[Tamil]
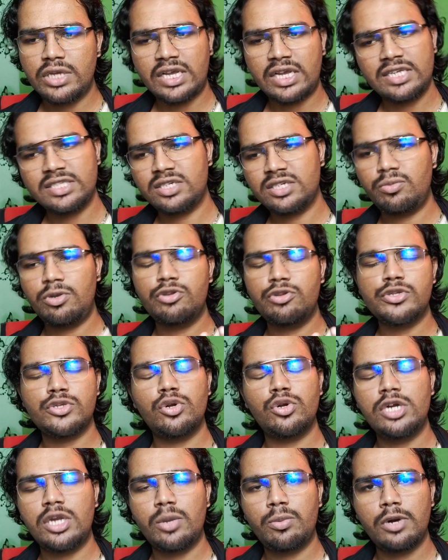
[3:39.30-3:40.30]
எக்கச்சக்கமாக வந்து
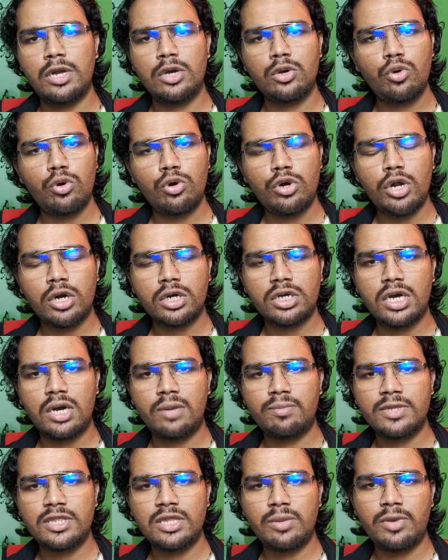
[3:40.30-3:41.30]
சொல்லிட்டே போகலாம் குரு டாட்
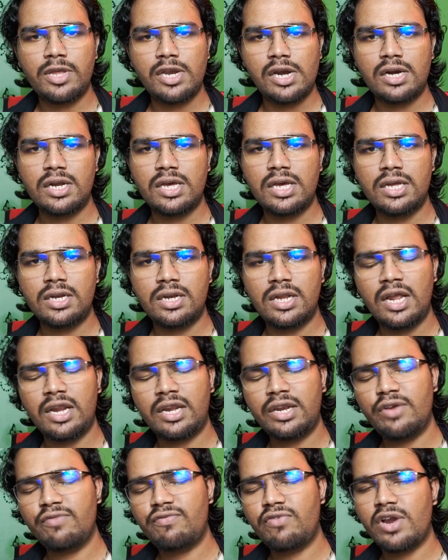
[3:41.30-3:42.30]
காம் இந்த மாதிரியான
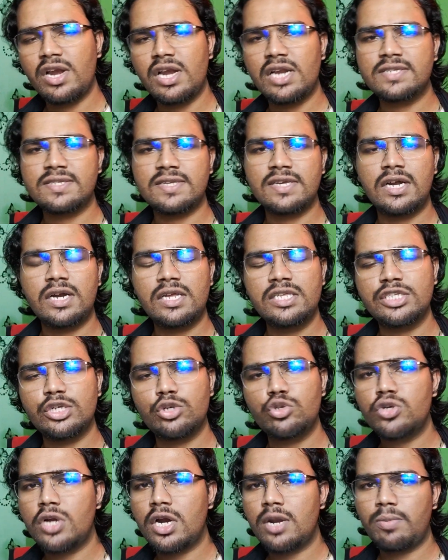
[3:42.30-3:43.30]
நிறைய ஃப்ரீலான்சிங்கான
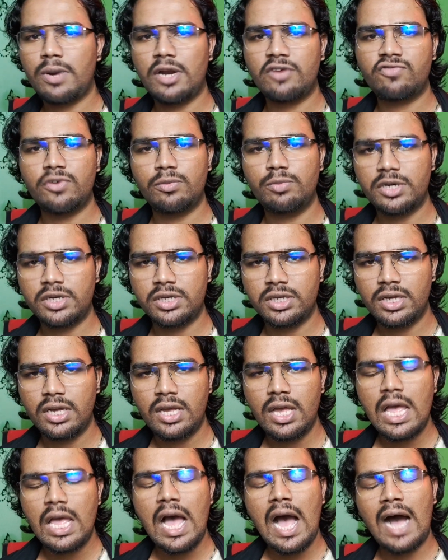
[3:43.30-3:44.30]
ஜெனூனான பிளாட்ஃபார்ம்
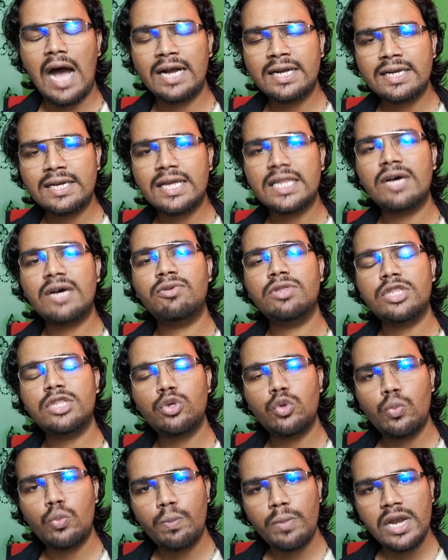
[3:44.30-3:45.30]
இருக்குது அங்கே தான் வந்து
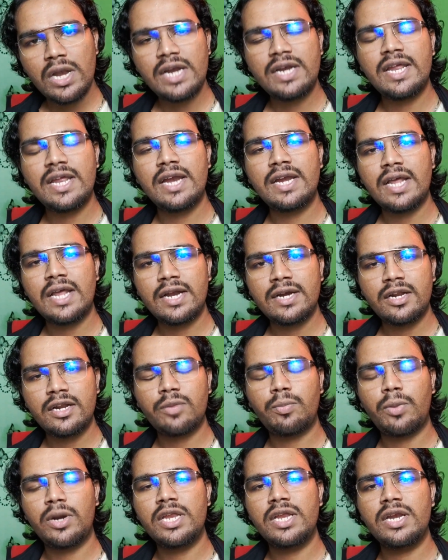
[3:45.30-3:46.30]
உண்மையிலே டேட்டா
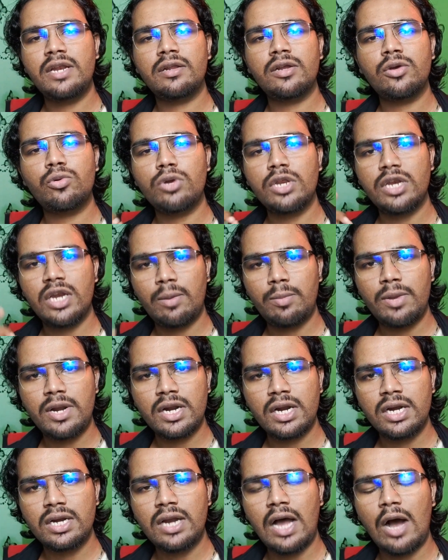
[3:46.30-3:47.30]
என்ட்ரி பண்ணிகிட்டு இருக்கக்கூடிய
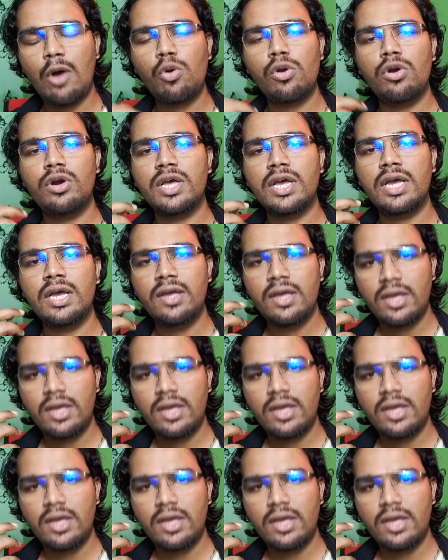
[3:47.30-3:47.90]
நபர்கள் அவங்களோட